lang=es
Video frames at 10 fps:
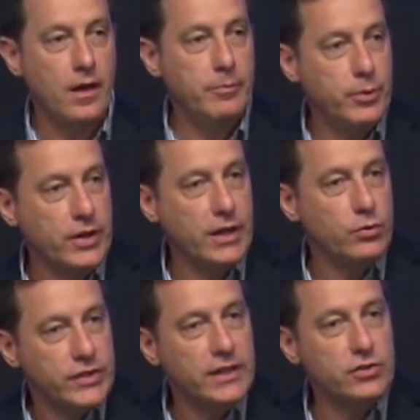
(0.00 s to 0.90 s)
Porque
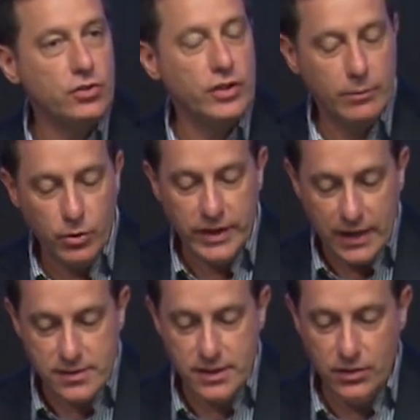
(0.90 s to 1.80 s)
usted y yo hemos
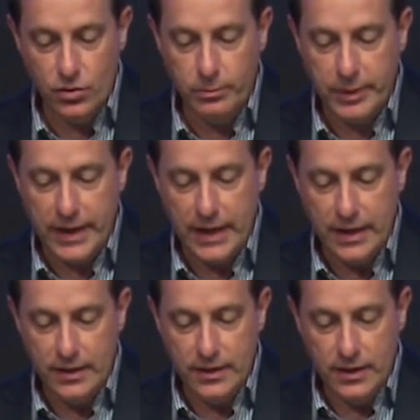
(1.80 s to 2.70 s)
nacido
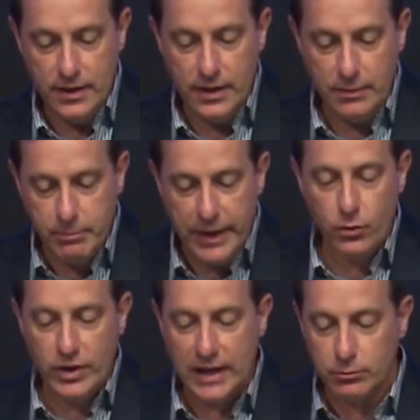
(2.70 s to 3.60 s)
para ver
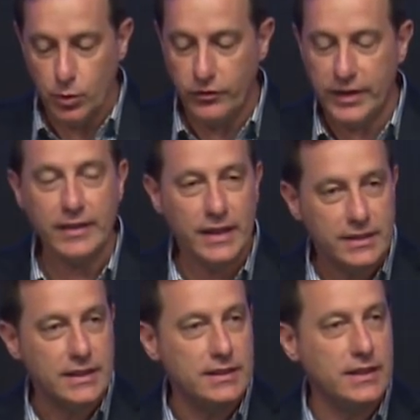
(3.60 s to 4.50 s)
una atmósfera
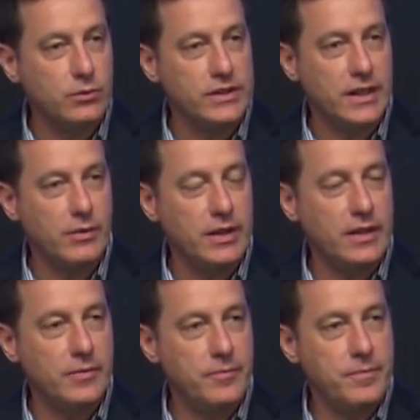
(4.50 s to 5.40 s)
distinta en nuestra vida.